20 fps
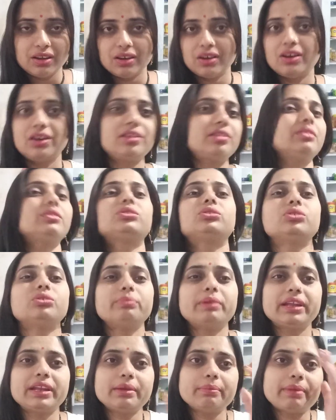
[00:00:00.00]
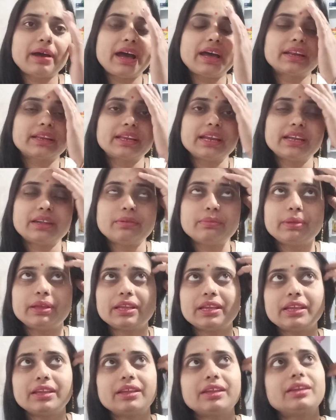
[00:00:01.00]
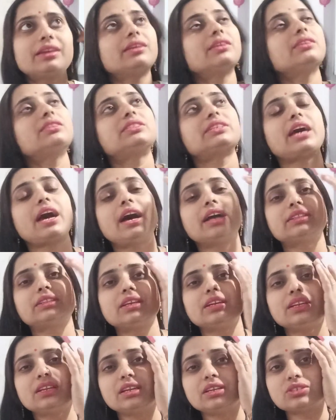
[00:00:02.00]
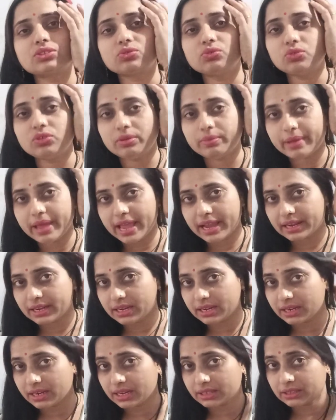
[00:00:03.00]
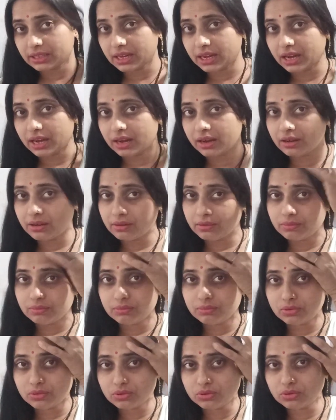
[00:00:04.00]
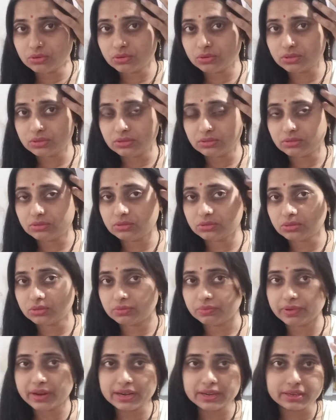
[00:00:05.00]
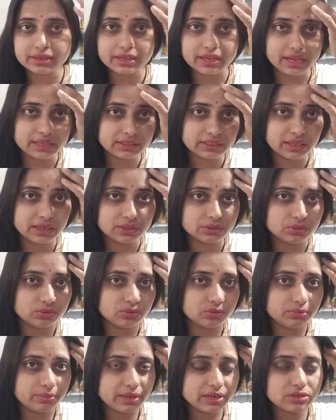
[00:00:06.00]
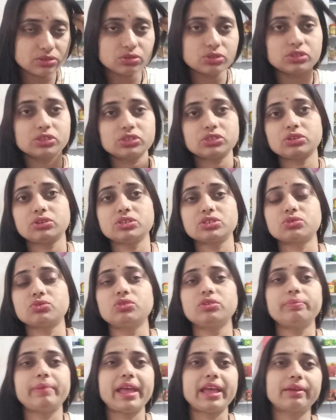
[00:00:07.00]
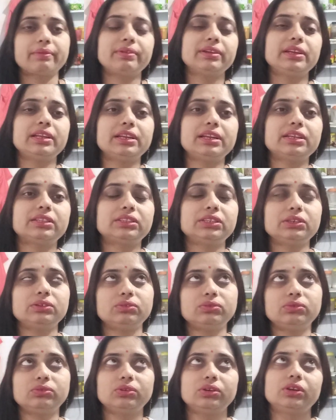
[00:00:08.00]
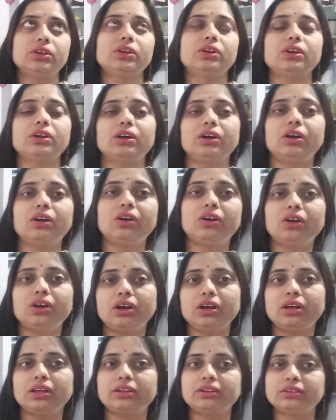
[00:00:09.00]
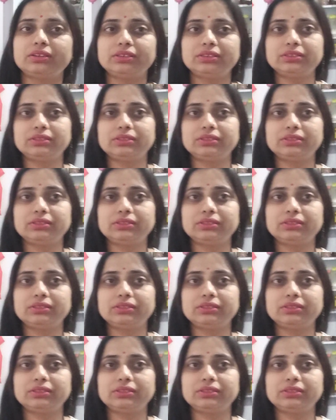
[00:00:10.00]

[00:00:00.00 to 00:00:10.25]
और तो मैंने मार्केट में चाहत के लिए स्कूल बैग लेना था वो फट गया था तो मैंने सोचा चलो स्कूल बैग भी ले लेती हूँ और